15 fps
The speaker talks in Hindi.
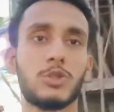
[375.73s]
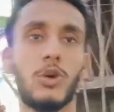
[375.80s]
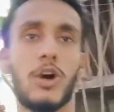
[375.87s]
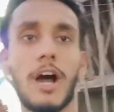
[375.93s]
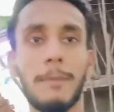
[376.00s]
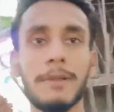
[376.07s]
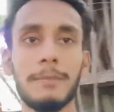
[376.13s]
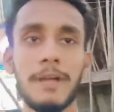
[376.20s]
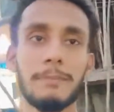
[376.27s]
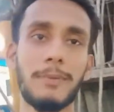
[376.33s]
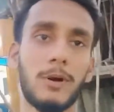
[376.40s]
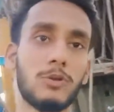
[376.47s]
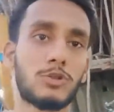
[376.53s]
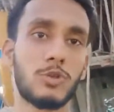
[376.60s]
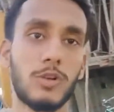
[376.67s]
तो अभी मैं
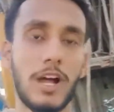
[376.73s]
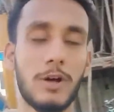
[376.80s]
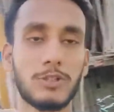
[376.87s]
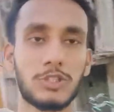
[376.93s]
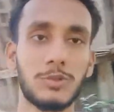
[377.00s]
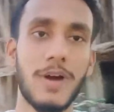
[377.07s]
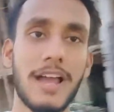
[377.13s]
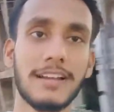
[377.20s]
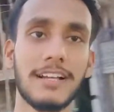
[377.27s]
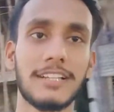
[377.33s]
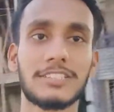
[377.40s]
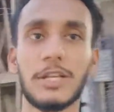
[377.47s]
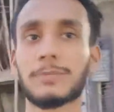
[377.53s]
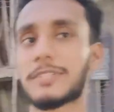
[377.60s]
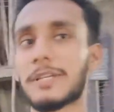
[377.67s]
पहुंच चुका हूँ सिवान का
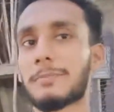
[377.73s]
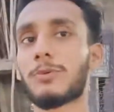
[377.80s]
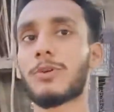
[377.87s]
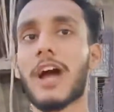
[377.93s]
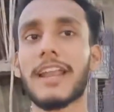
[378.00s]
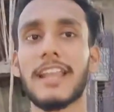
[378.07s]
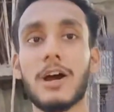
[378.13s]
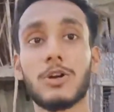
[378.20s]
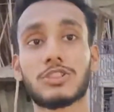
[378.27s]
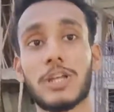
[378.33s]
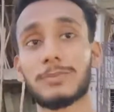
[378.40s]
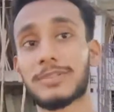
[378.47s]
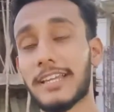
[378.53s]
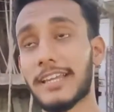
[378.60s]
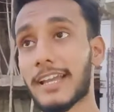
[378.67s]
सबसे पुराना और
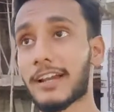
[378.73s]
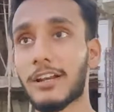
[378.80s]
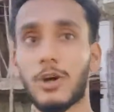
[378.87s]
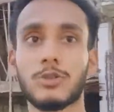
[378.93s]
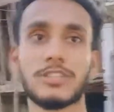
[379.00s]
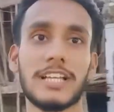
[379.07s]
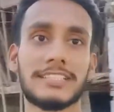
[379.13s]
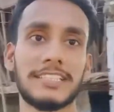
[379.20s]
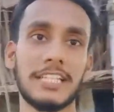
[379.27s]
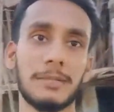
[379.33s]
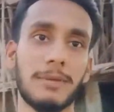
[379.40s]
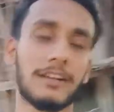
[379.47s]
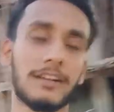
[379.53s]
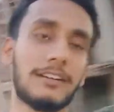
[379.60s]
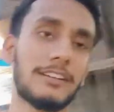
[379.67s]
सबसे एकलौता
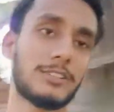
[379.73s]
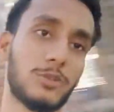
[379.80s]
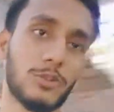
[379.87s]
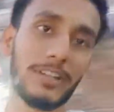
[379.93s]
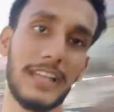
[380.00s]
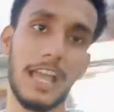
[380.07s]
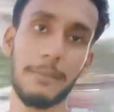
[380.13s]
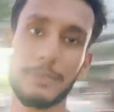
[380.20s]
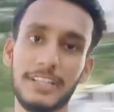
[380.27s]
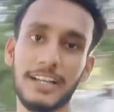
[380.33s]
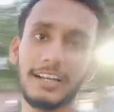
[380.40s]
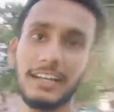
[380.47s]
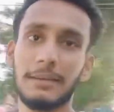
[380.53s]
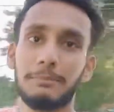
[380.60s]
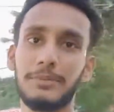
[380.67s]
सिनेमा घर जो कि यहाँ पे
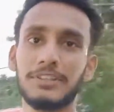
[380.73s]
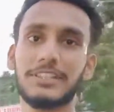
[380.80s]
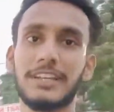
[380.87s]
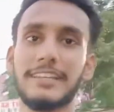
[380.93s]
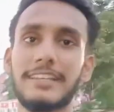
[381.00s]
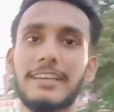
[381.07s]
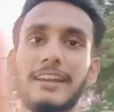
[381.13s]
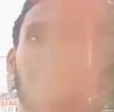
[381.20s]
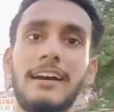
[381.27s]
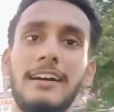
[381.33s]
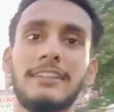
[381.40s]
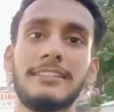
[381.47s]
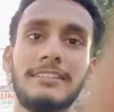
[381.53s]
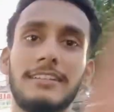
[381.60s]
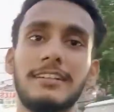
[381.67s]
देख रहे हैं पीछे ये रहा
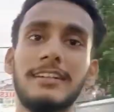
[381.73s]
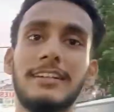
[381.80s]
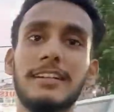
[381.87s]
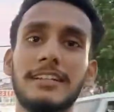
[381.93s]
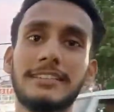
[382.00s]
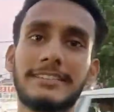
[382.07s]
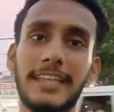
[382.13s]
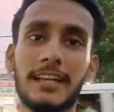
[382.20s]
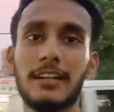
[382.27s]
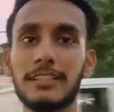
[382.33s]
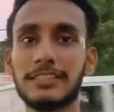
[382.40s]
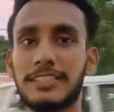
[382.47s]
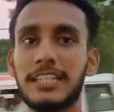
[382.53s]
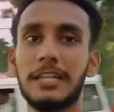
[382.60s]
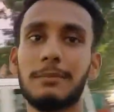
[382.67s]
शेखर
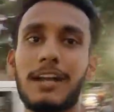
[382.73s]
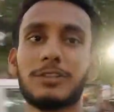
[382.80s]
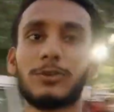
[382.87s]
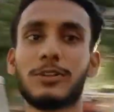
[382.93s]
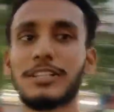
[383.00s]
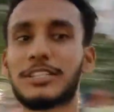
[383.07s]
सिनेमा जो कि